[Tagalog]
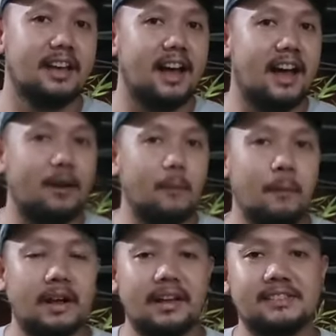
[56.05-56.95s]
uh,
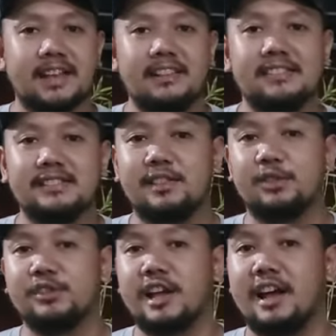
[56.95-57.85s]
kumbaga sunset
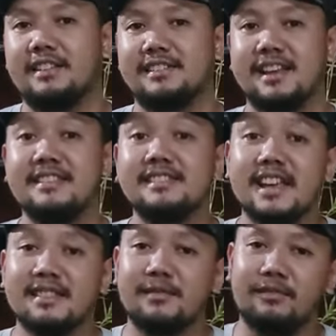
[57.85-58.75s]
to siya sunset